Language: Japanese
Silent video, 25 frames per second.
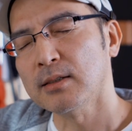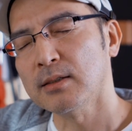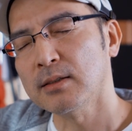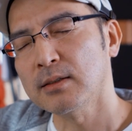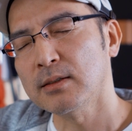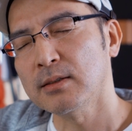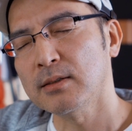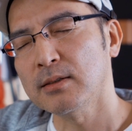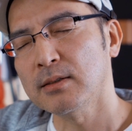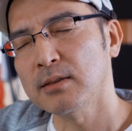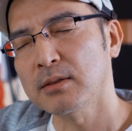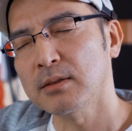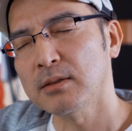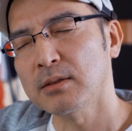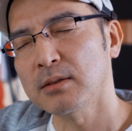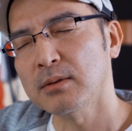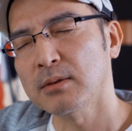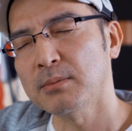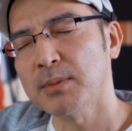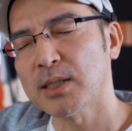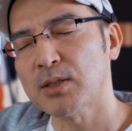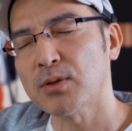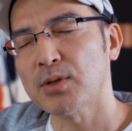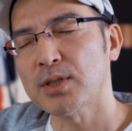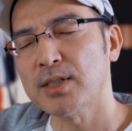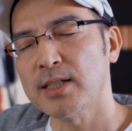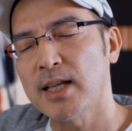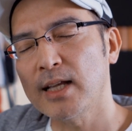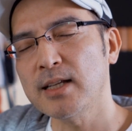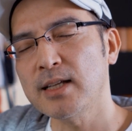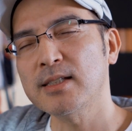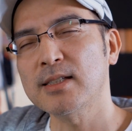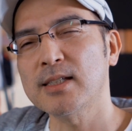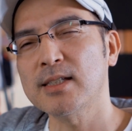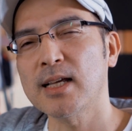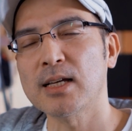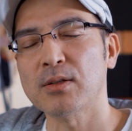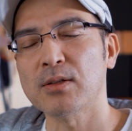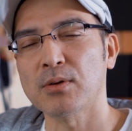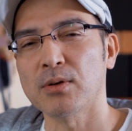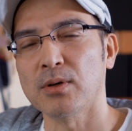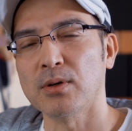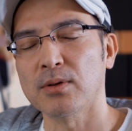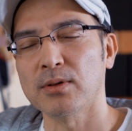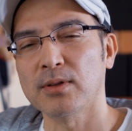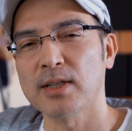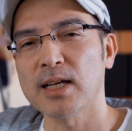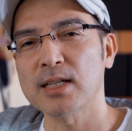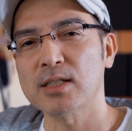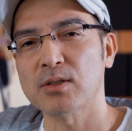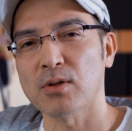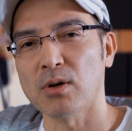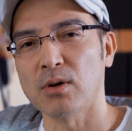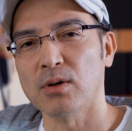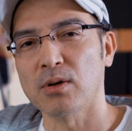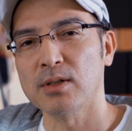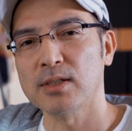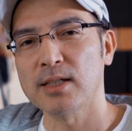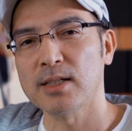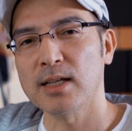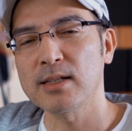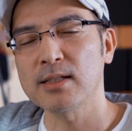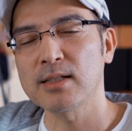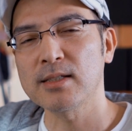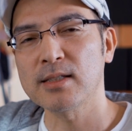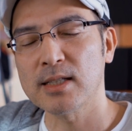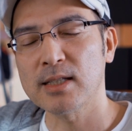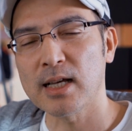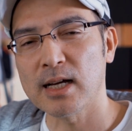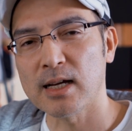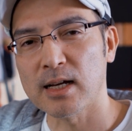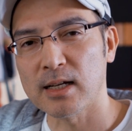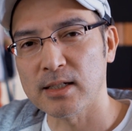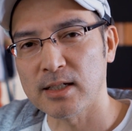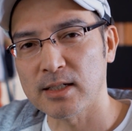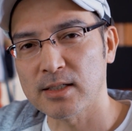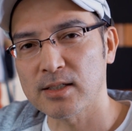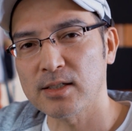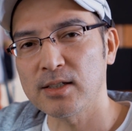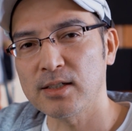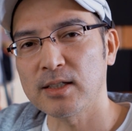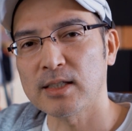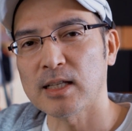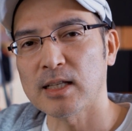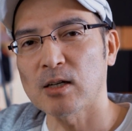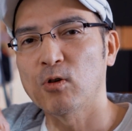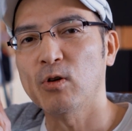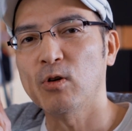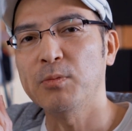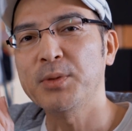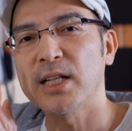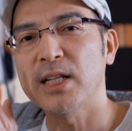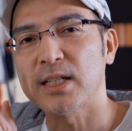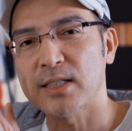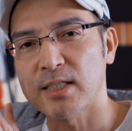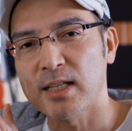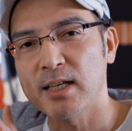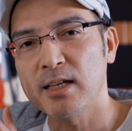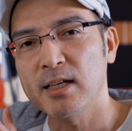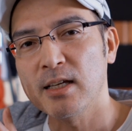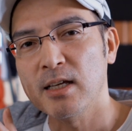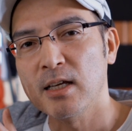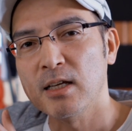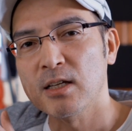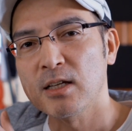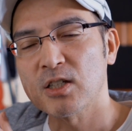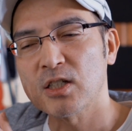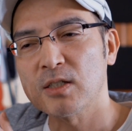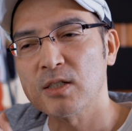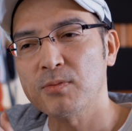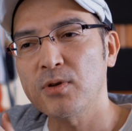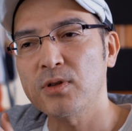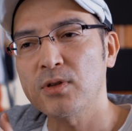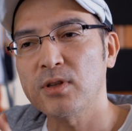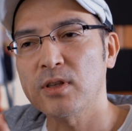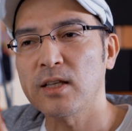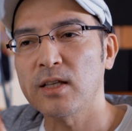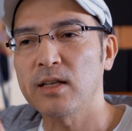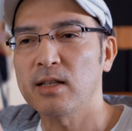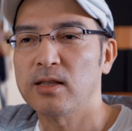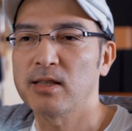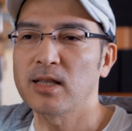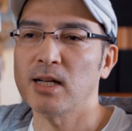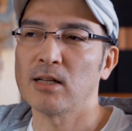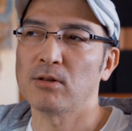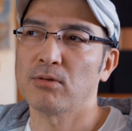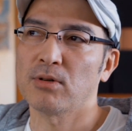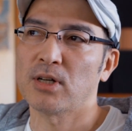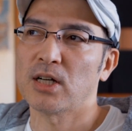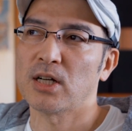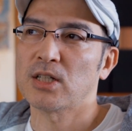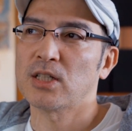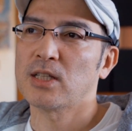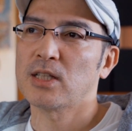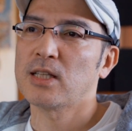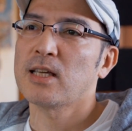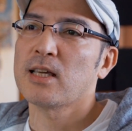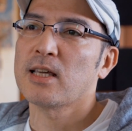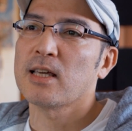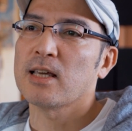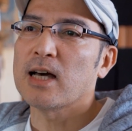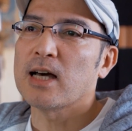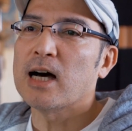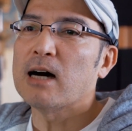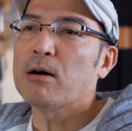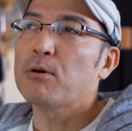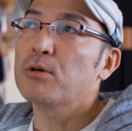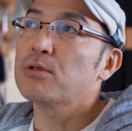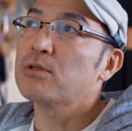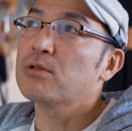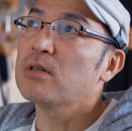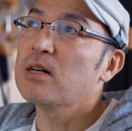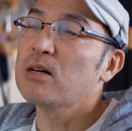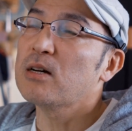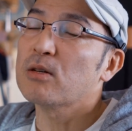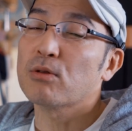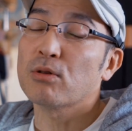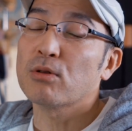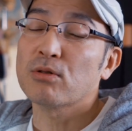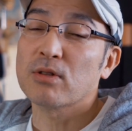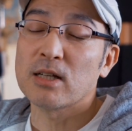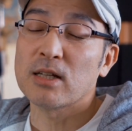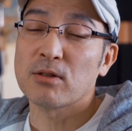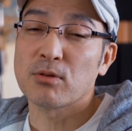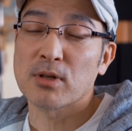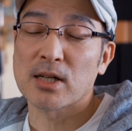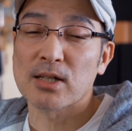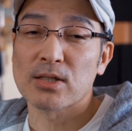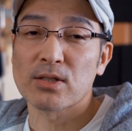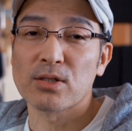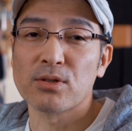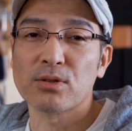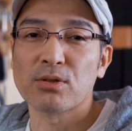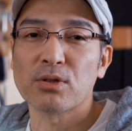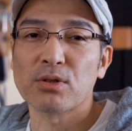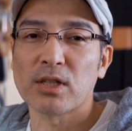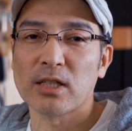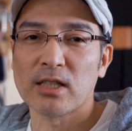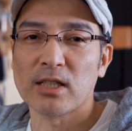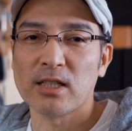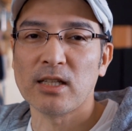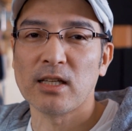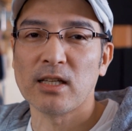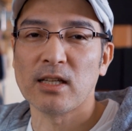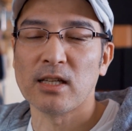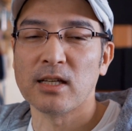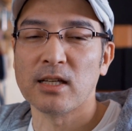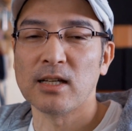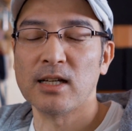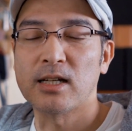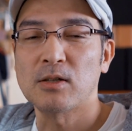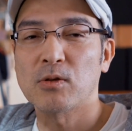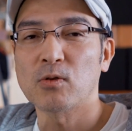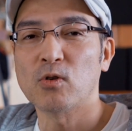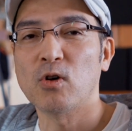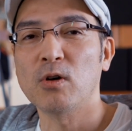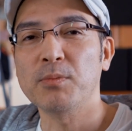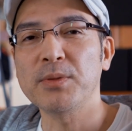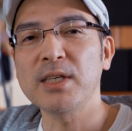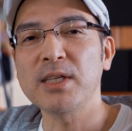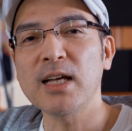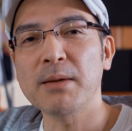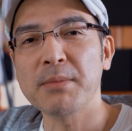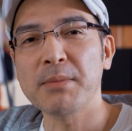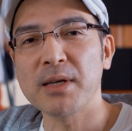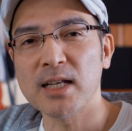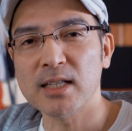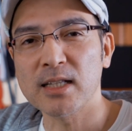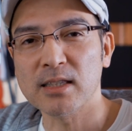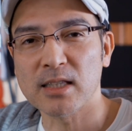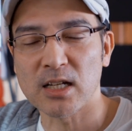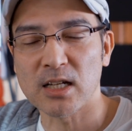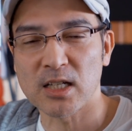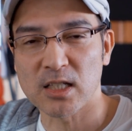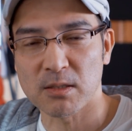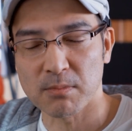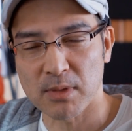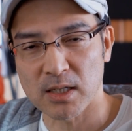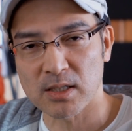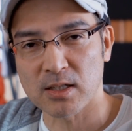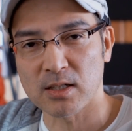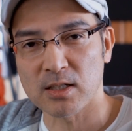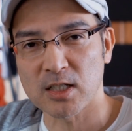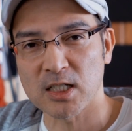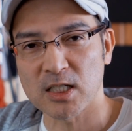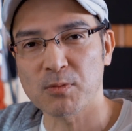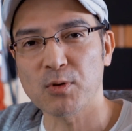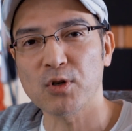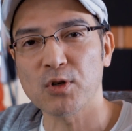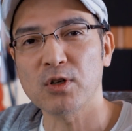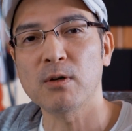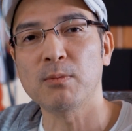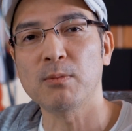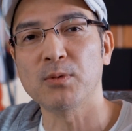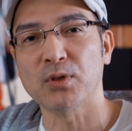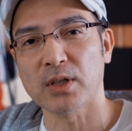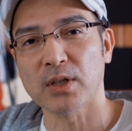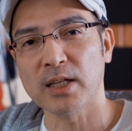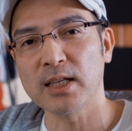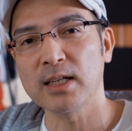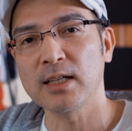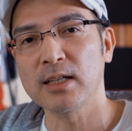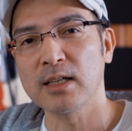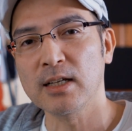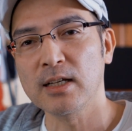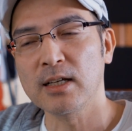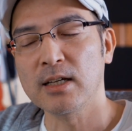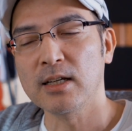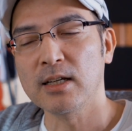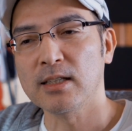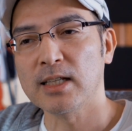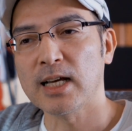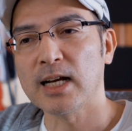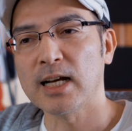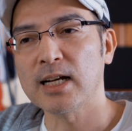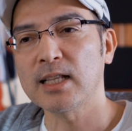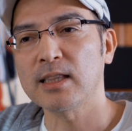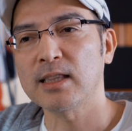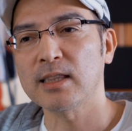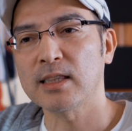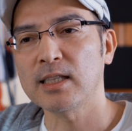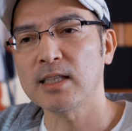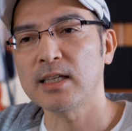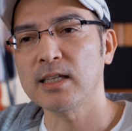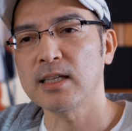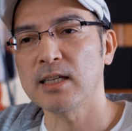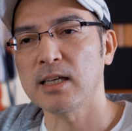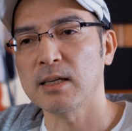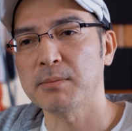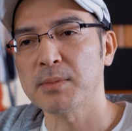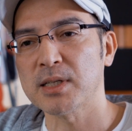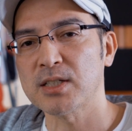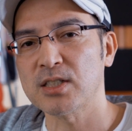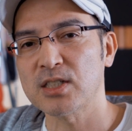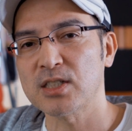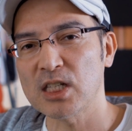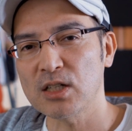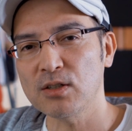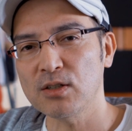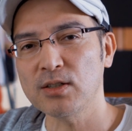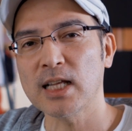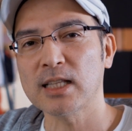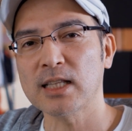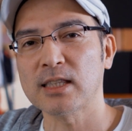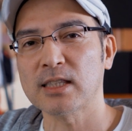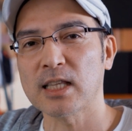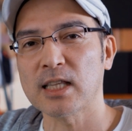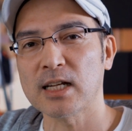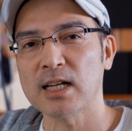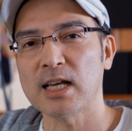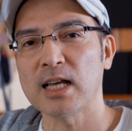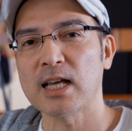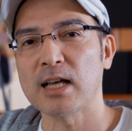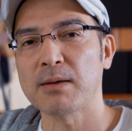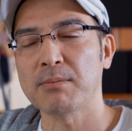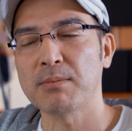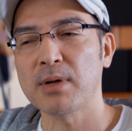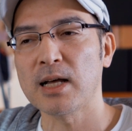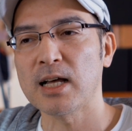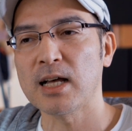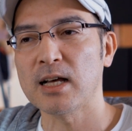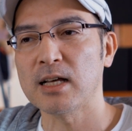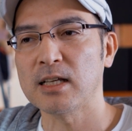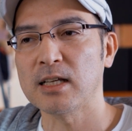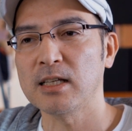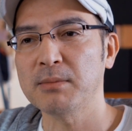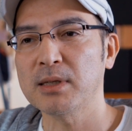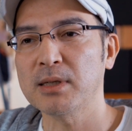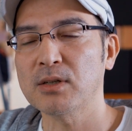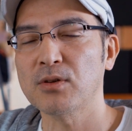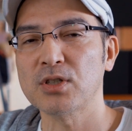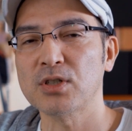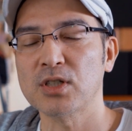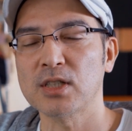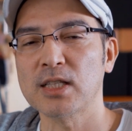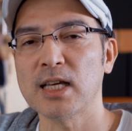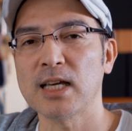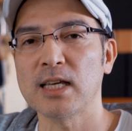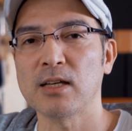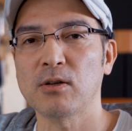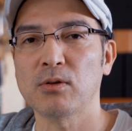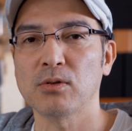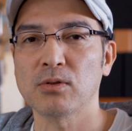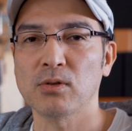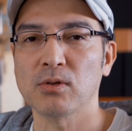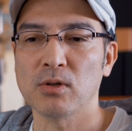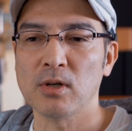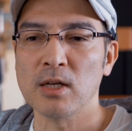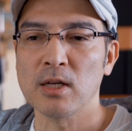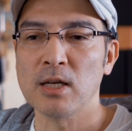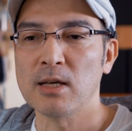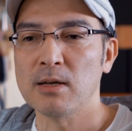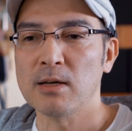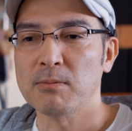うーん、まあ、そのセンサーのダストセンサーについたゴミですね絞っていったりとかして青空を撮ったりとかする時にあのゴミが目立ったりします絞り込むとねであれって、まあ、スチルだったら、まあ、今の時代この、